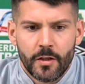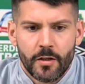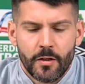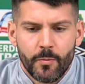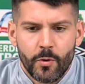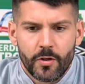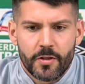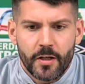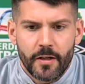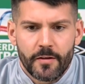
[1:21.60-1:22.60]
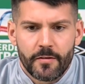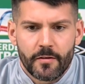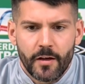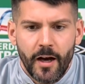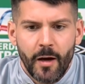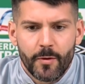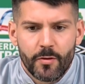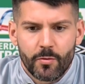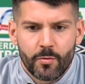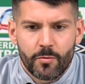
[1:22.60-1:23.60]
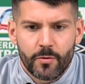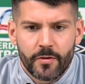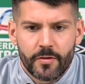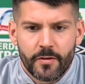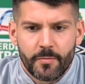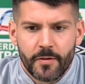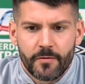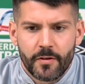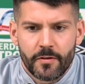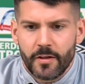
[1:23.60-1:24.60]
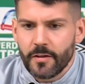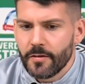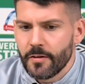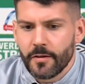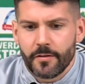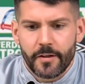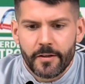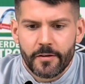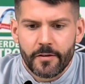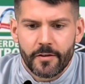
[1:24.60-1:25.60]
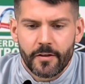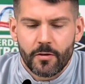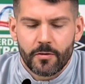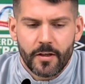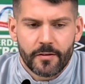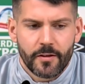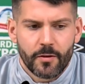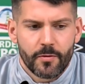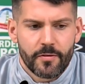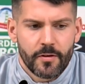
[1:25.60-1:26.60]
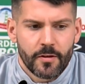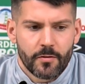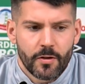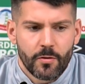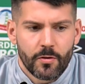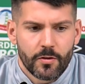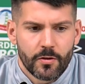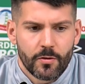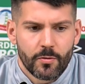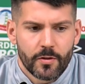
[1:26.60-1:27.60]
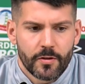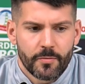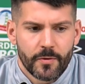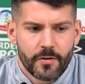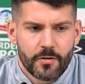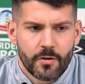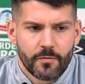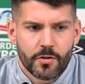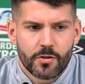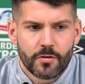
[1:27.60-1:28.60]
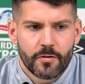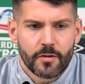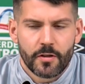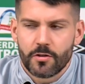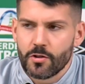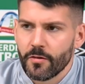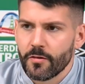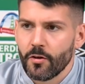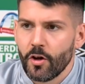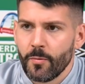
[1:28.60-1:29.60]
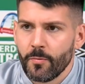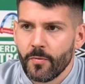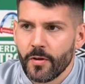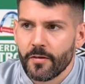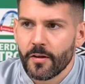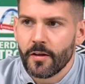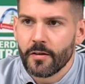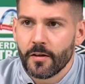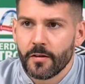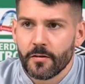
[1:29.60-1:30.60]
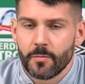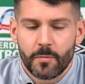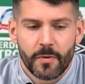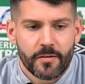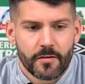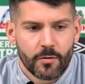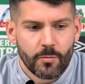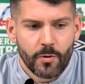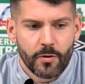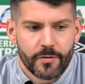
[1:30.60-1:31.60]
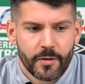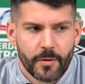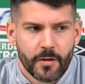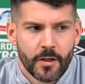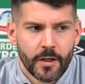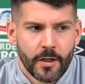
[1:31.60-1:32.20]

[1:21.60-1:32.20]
äh, Möglichkeitsrahmen so, so ist, dass man, wie gesagt, seine, seine Kontakte reduziert und auch äh, guckt, dass man sich irgendwie schützt in geschlossenen Räumen, wenn es geht, halt äh, mit Maske rumläuft. Aber